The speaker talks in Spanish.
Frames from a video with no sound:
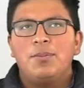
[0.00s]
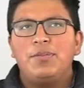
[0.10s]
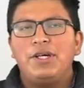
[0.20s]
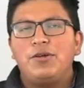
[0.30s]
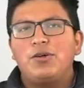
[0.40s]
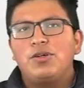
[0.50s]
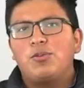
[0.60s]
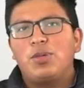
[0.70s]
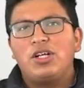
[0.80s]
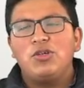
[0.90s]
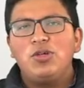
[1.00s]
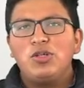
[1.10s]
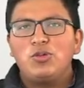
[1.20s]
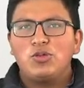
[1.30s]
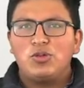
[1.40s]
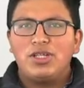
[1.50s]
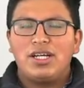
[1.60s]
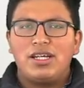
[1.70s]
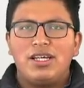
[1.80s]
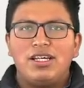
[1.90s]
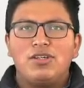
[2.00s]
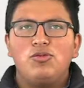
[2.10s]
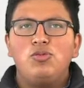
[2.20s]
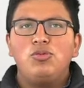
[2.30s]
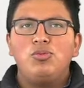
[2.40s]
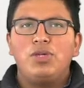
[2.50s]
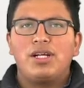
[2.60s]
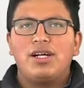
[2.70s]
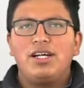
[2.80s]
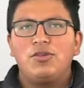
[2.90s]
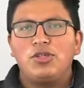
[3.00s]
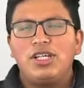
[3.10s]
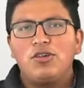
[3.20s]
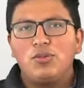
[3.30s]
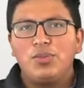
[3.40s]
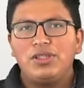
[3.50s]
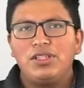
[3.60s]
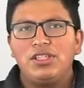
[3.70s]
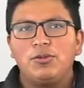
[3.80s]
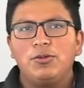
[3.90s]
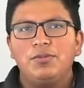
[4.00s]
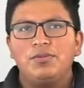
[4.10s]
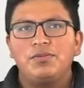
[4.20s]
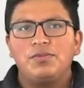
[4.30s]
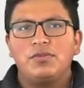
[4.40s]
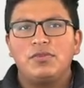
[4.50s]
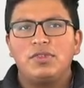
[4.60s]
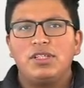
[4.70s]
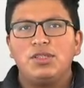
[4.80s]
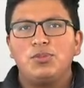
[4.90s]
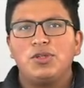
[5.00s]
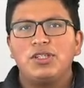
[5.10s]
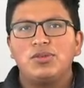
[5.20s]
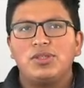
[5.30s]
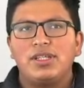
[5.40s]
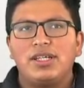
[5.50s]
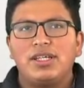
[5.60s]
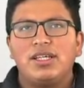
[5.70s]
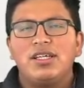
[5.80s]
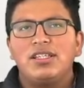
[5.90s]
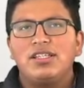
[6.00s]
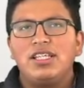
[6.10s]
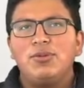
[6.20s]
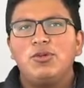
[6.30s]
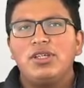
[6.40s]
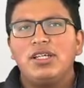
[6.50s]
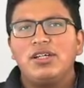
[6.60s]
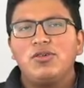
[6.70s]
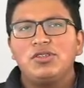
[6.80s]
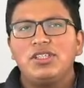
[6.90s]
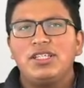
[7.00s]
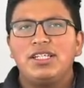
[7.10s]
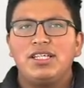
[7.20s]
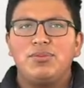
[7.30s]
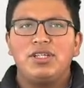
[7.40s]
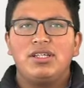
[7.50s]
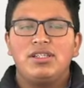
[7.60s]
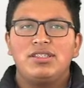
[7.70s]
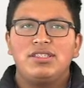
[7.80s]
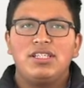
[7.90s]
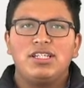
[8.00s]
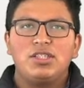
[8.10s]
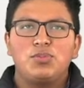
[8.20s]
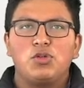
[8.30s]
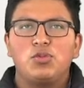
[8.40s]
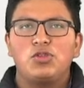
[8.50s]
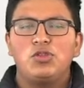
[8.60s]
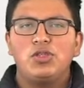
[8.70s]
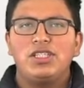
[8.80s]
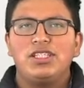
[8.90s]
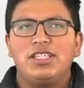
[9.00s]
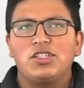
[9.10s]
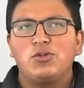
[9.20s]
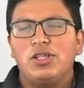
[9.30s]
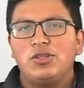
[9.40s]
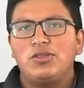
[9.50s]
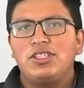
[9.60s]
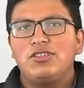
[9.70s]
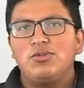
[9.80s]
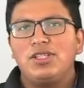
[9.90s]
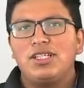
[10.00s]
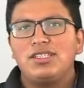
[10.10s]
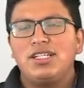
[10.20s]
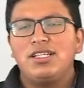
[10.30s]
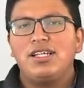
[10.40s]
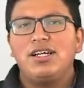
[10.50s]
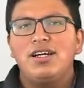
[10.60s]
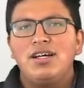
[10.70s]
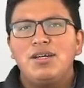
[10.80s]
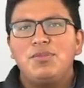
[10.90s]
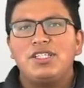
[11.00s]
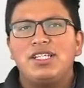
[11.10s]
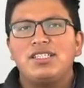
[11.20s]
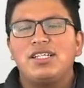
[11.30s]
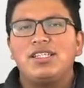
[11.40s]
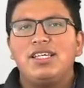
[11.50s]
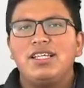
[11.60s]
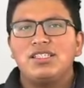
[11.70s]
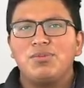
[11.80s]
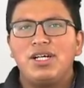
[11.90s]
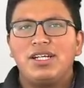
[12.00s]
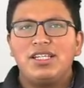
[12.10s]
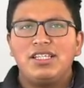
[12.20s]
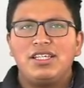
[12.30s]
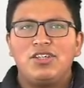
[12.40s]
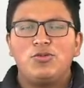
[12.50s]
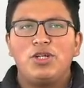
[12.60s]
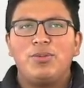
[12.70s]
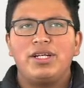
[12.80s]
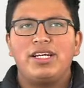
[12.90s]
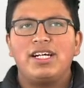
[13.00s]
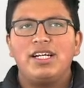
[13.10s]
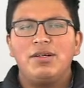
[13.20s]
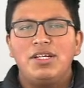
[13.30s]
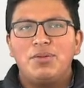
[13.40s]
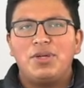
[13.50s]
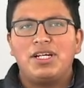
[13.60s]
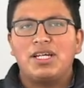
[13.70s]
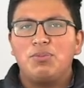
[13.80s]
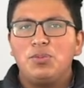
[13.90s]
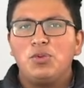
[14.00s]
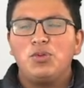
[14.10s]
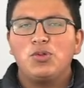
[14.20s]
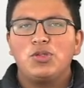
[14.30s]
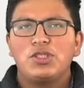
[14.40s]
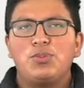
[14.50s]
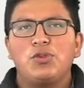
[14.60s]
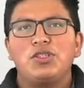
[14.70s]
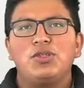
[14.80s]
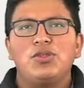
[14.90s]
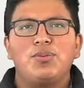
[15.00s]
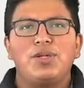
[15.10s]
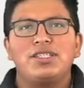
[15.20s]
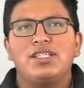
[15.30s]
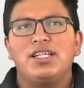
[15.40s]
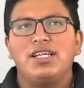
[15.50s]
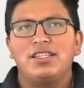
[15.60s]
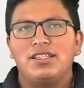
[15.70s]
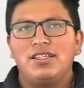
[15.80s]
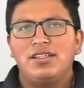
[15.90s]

Pero para yo incursionar en un mercado ya competitivo, es por eso que debo de considerar también ciertas promociones y descuentos. Estos vienen a ser ya mis estrategias de marketing que yo voy a manejar para que mi producto se posicione más adelante.